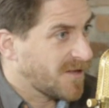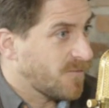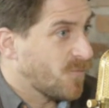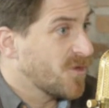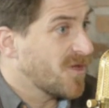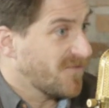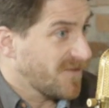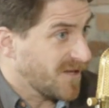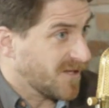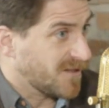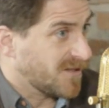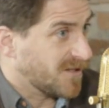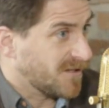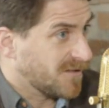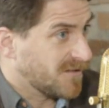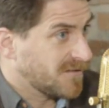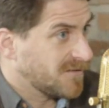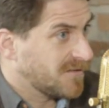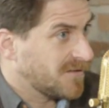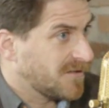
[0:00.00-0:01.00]
muy
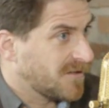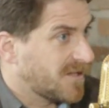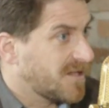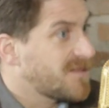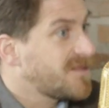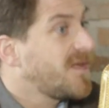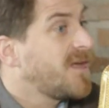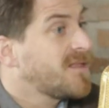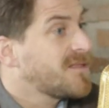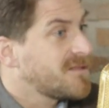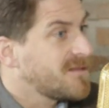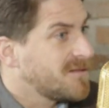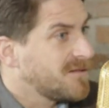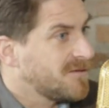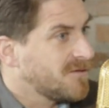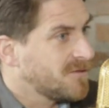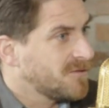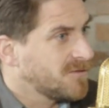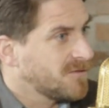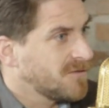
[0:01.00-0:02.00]
abierta. ¿Qué se hace?
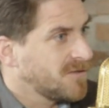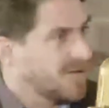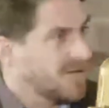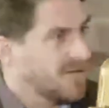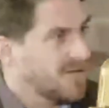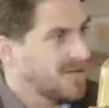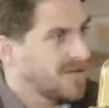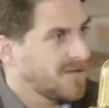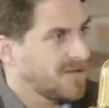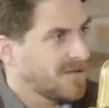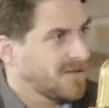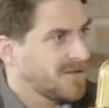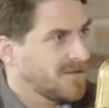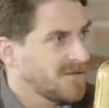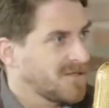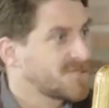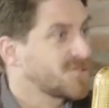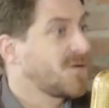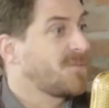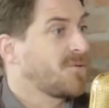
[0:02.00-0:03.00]
de
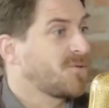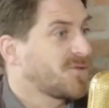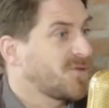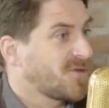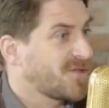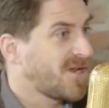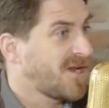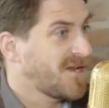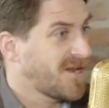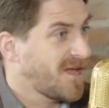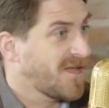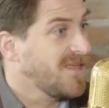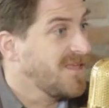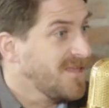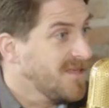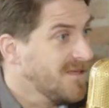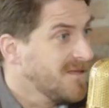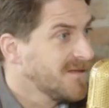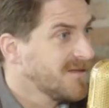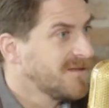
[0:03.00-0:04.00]
hecho, la pregunta original era ¿y?